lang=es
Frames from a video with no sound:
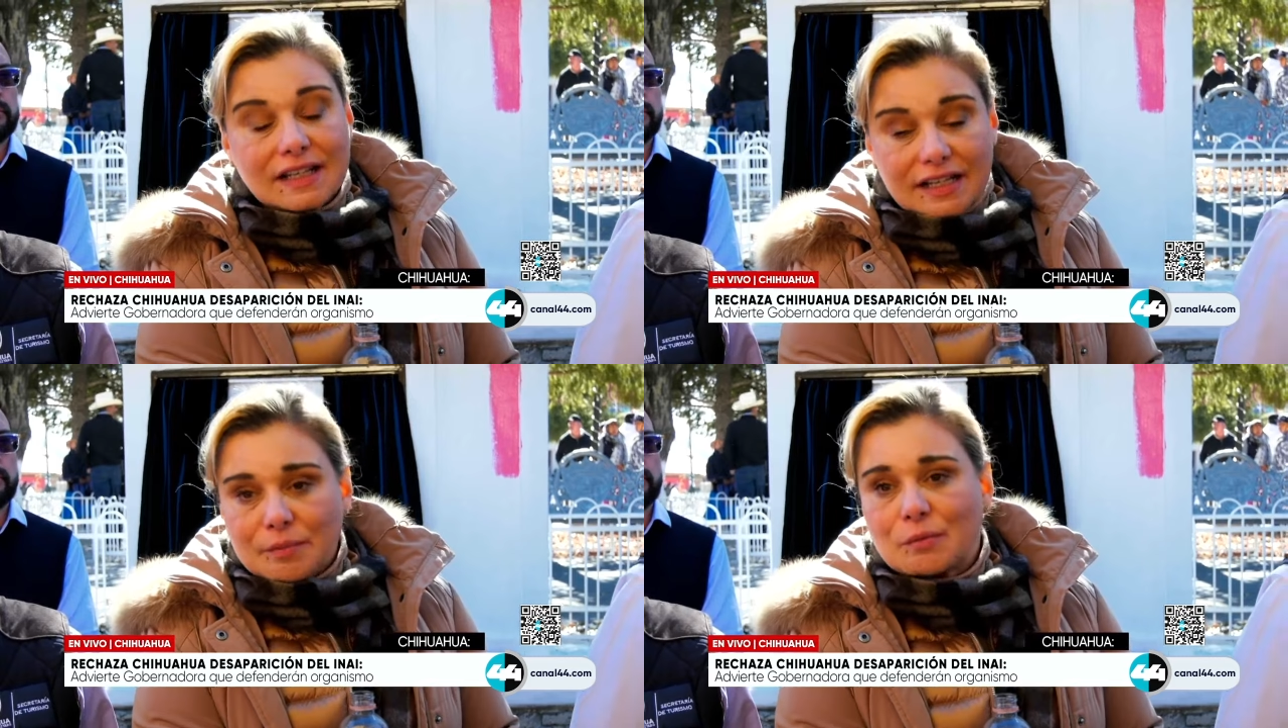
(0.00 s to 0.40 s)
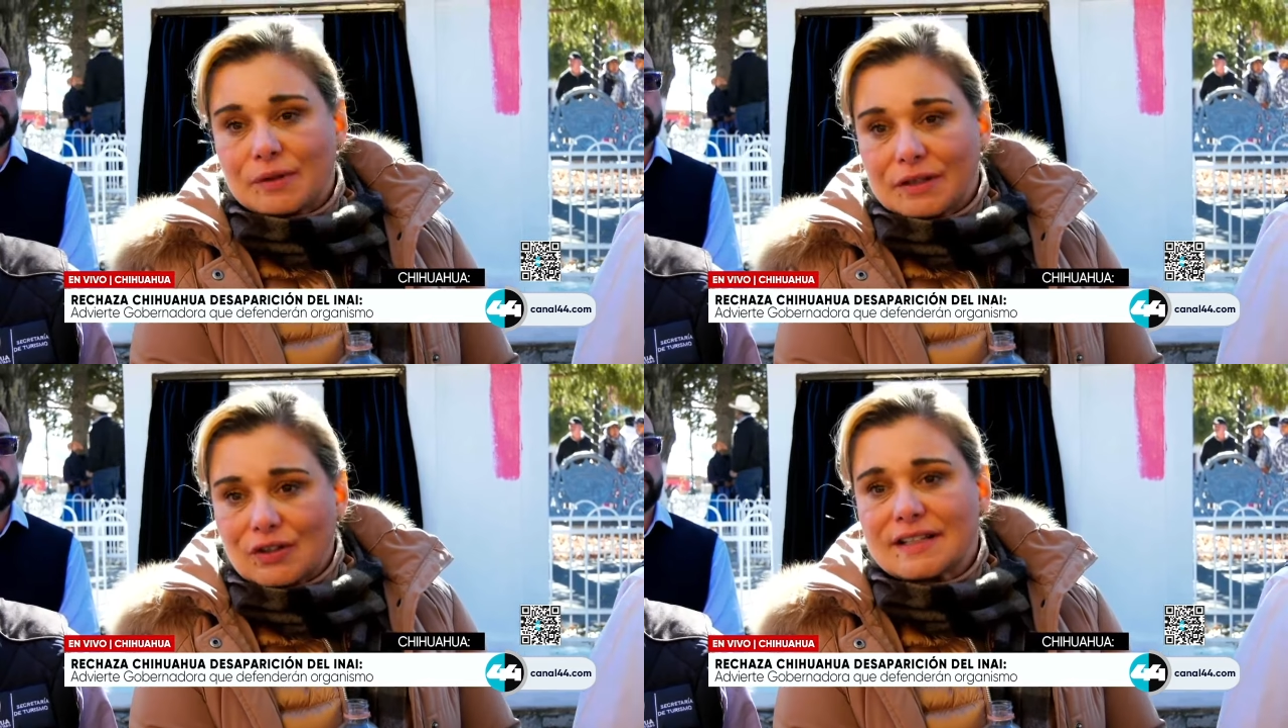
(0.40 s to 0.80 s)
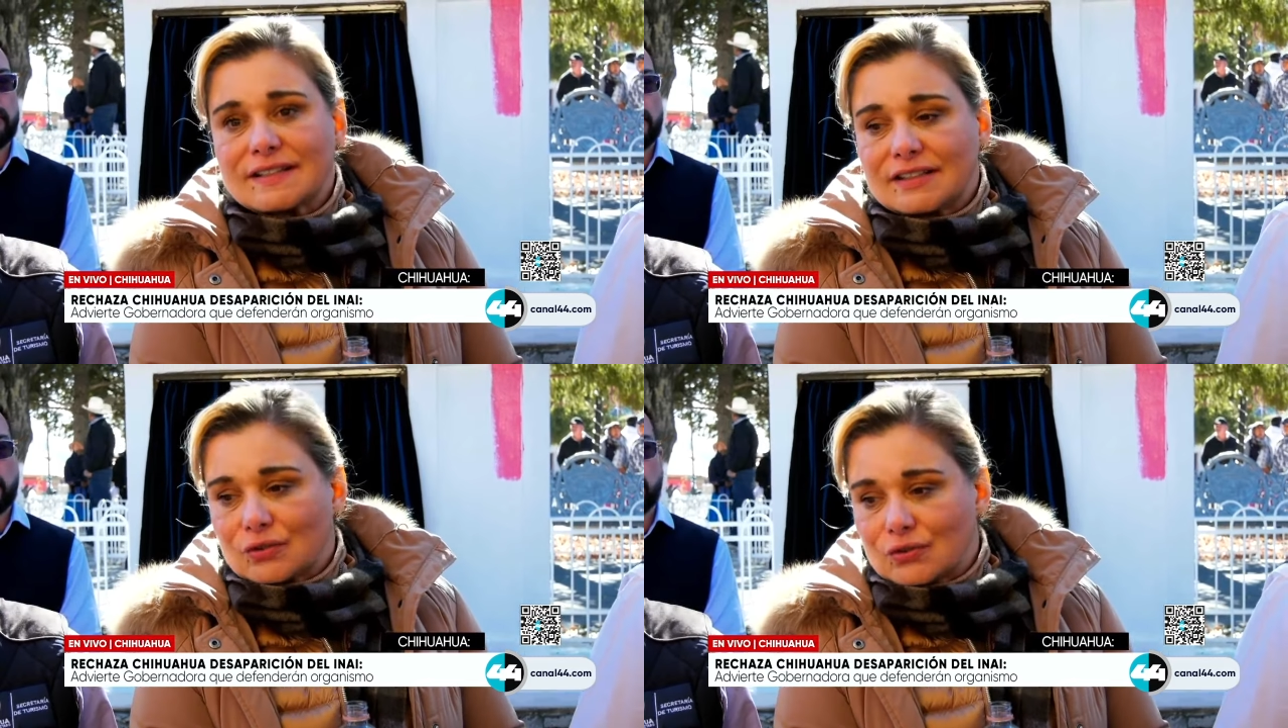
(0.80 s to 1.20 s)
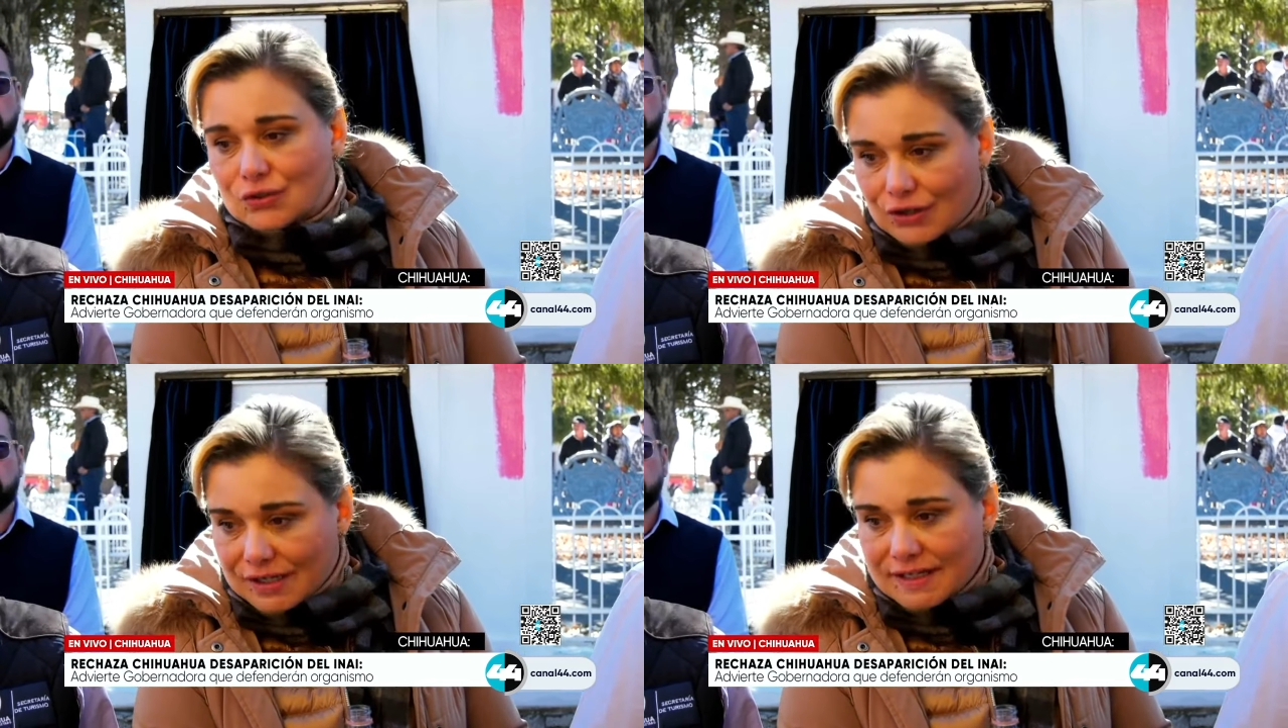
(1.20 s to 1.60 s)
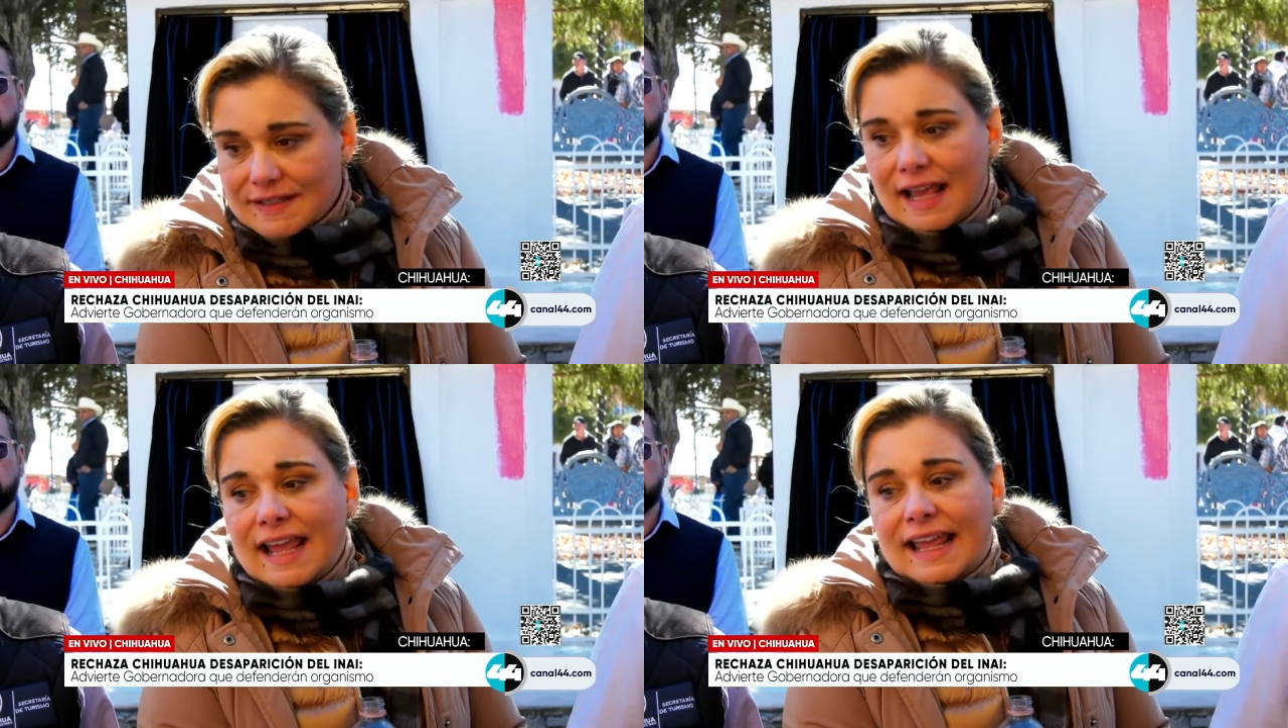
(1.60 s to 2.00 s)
seguir promoviendo las instituciones